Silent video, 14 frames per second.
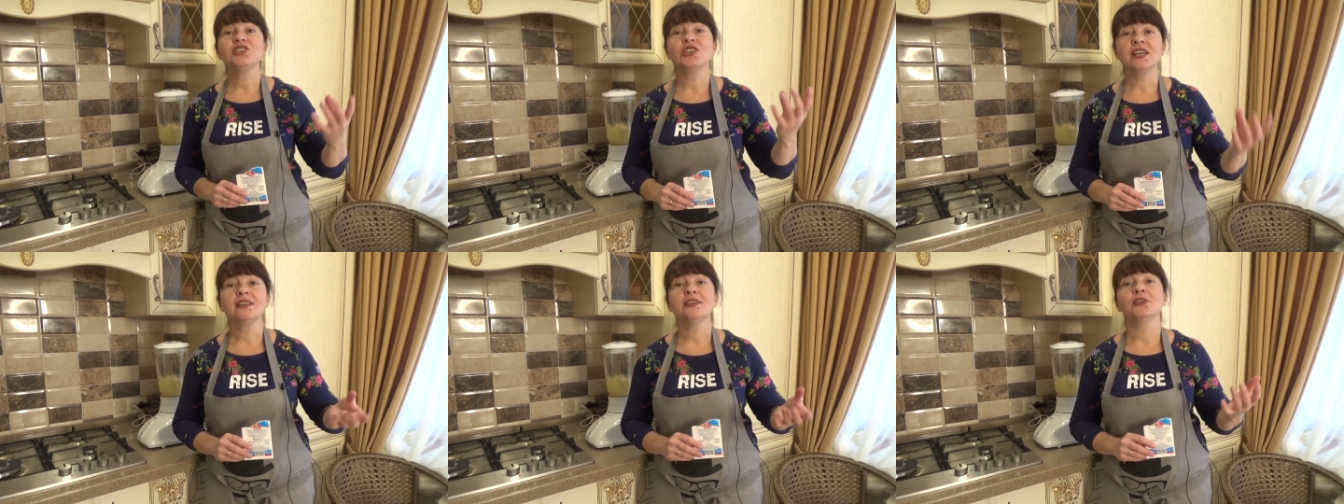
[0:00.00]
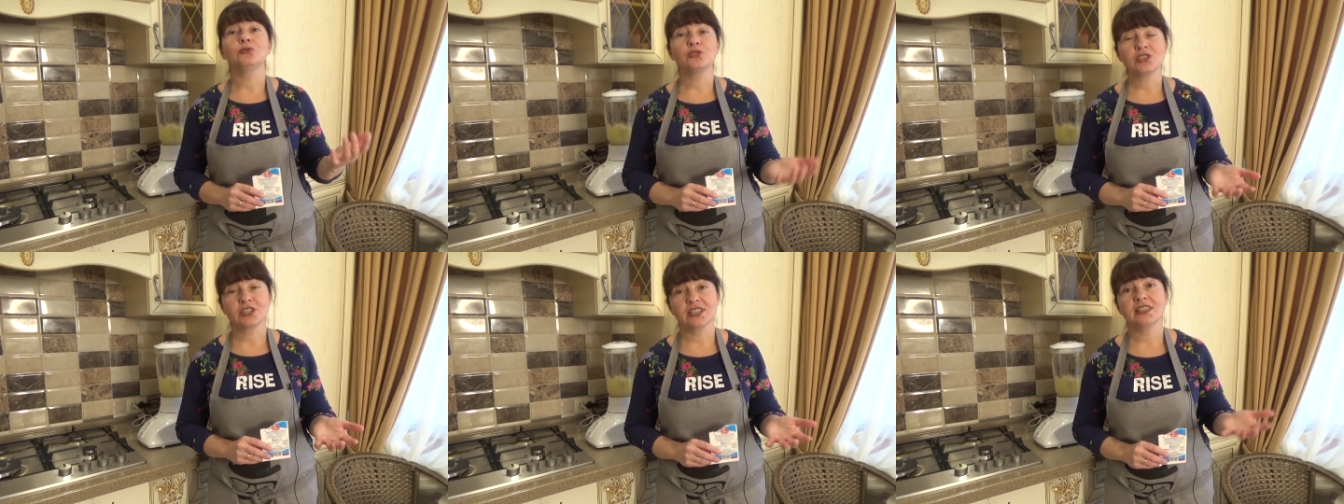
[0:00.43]
чайная
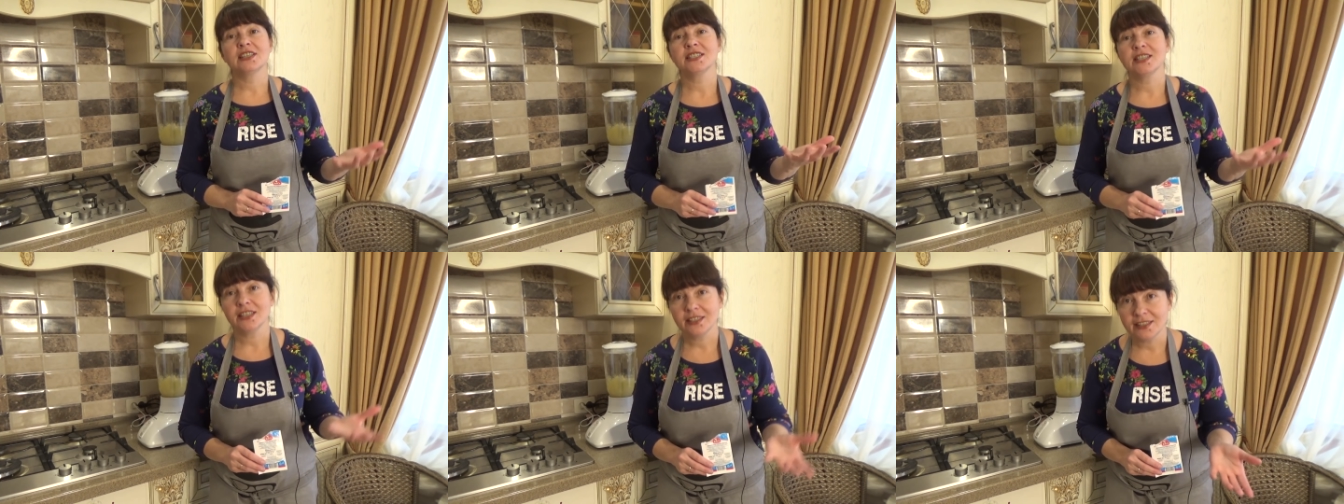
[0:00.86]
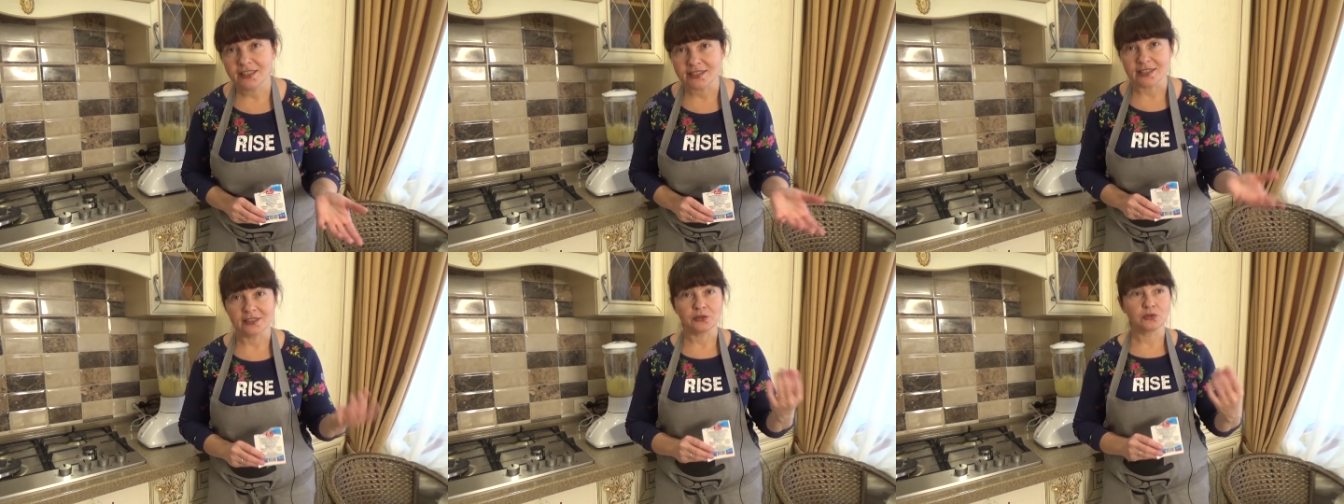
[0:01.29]
ложка
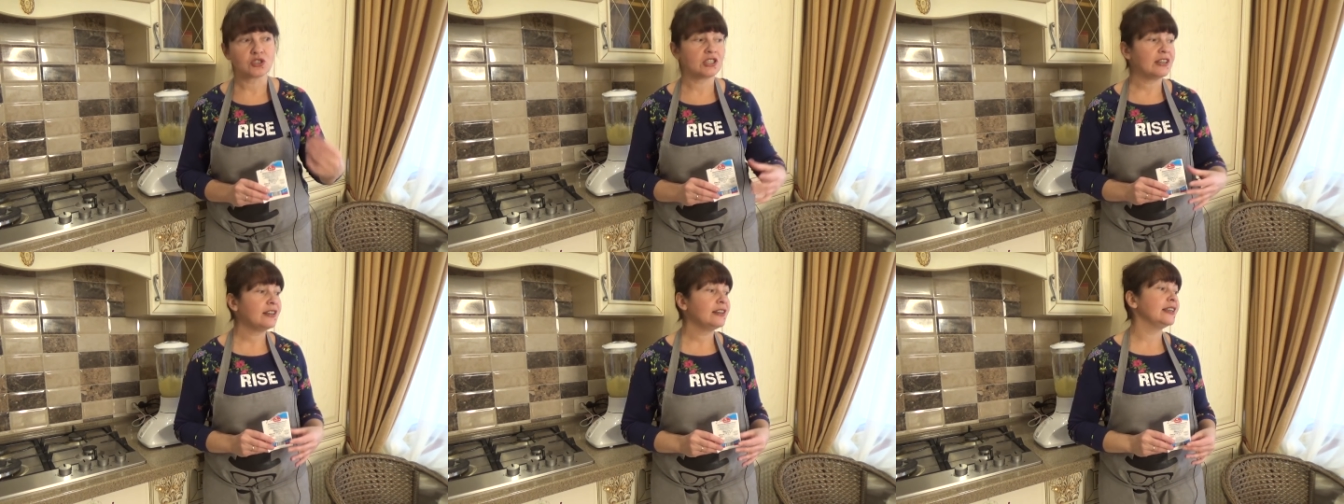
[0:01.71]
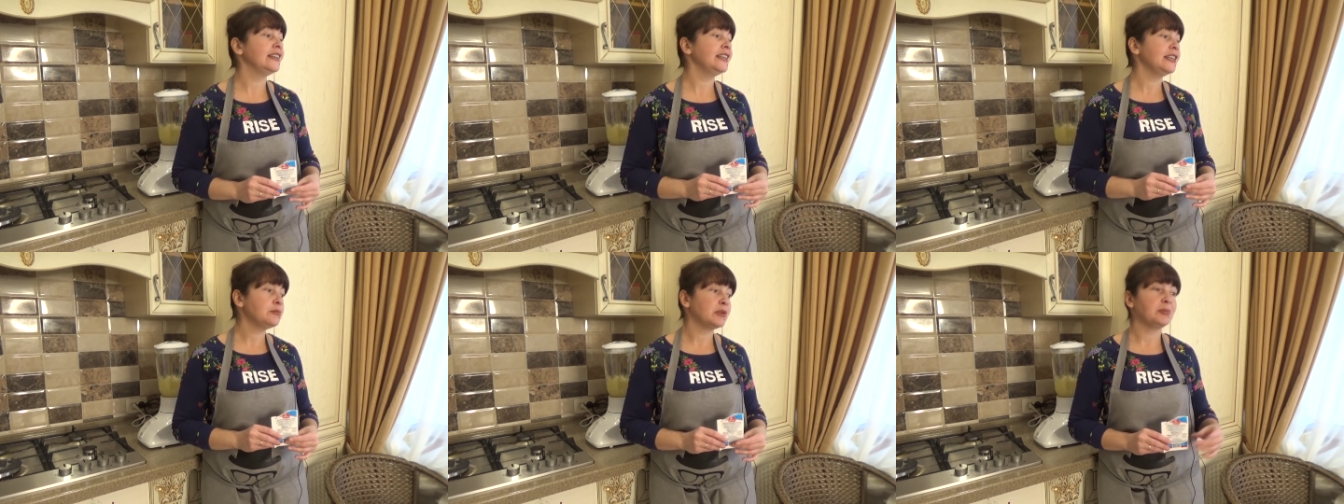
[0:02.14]
разрыхлителя нужна,
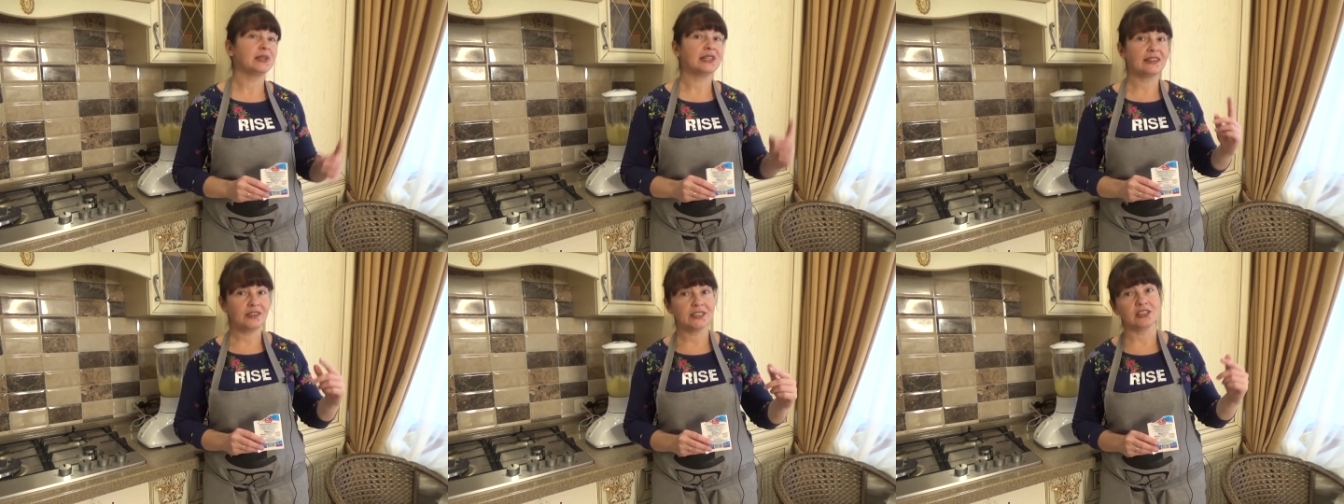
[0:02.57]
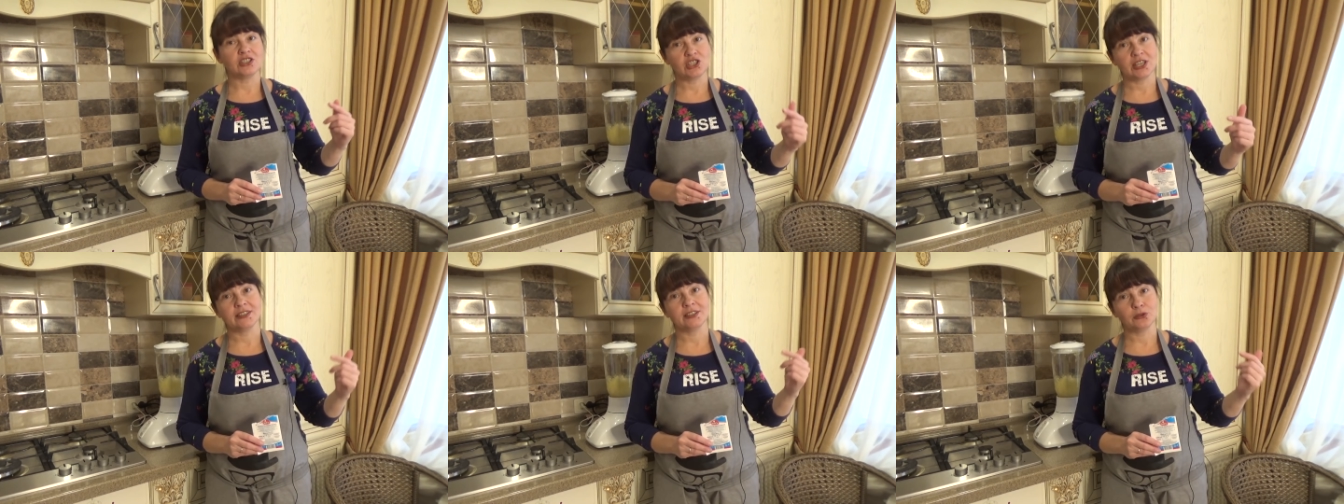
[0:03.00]
либо половина
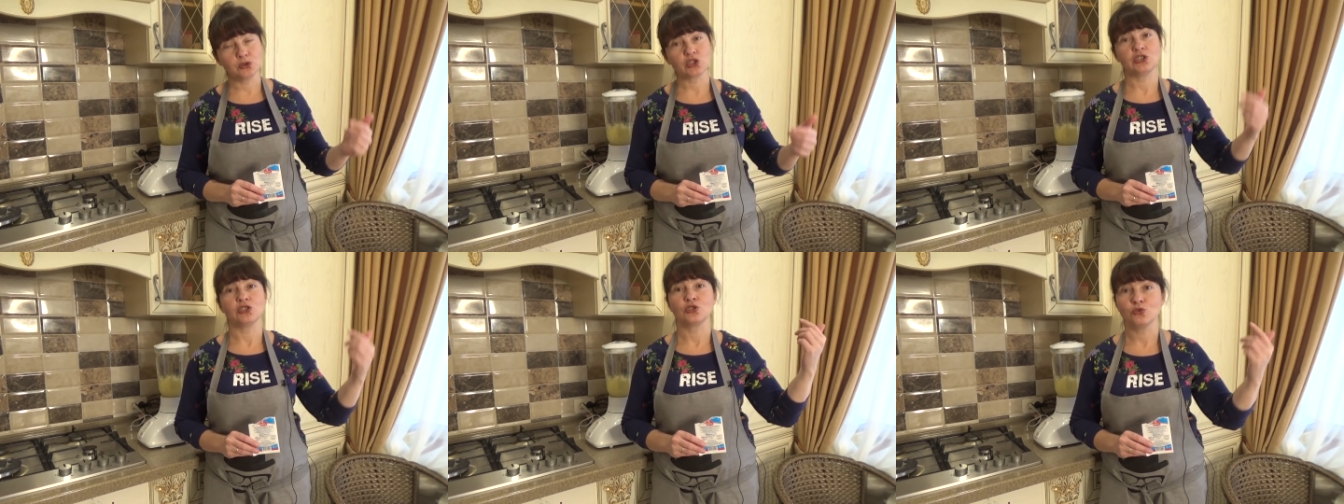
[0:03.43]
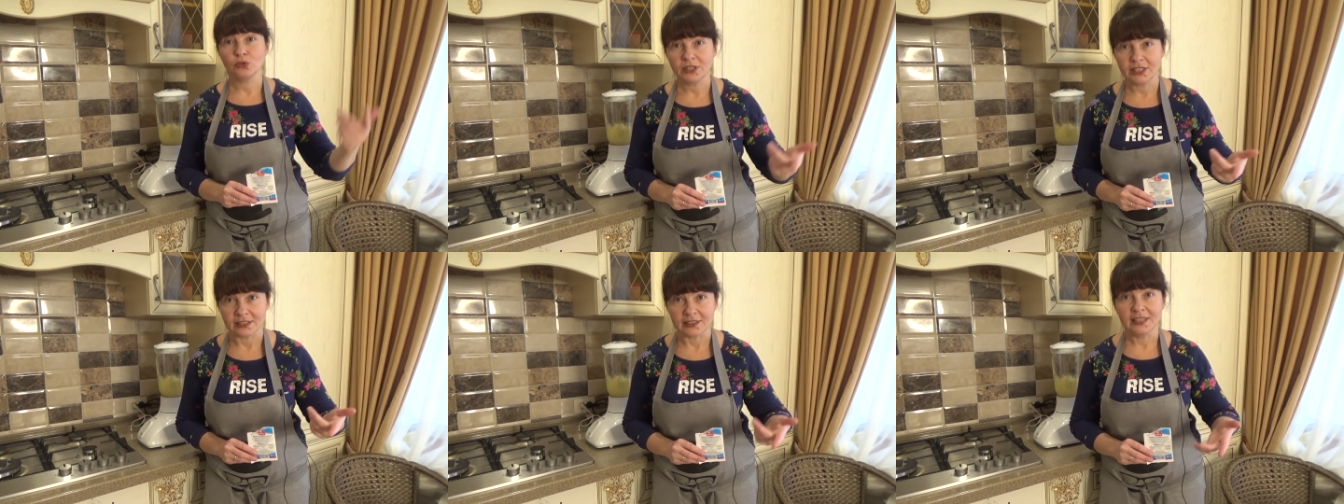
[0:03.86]
чайной ложки
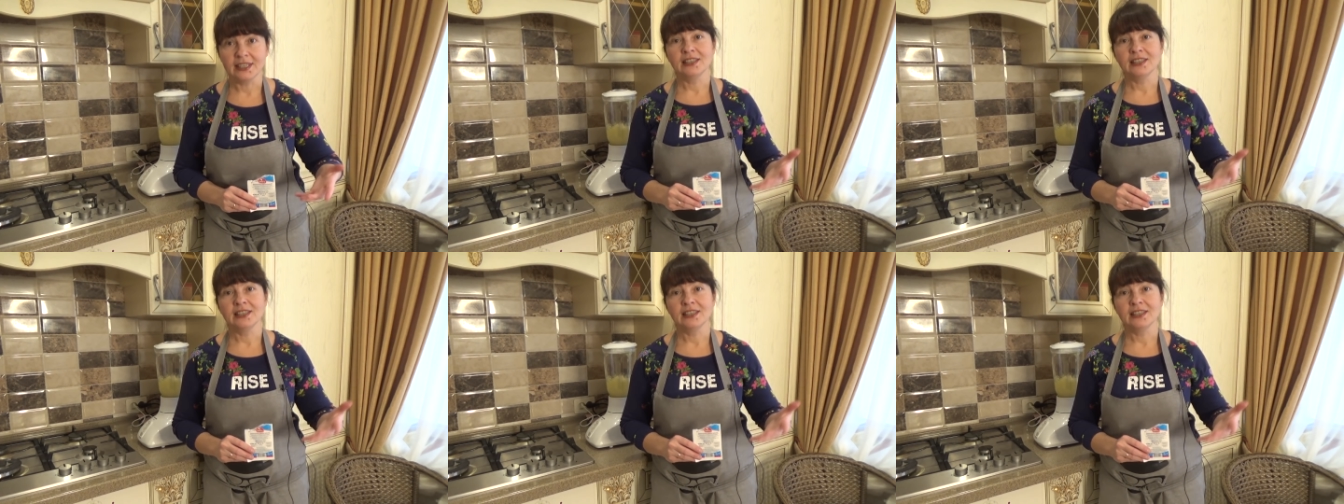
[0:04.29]
соды,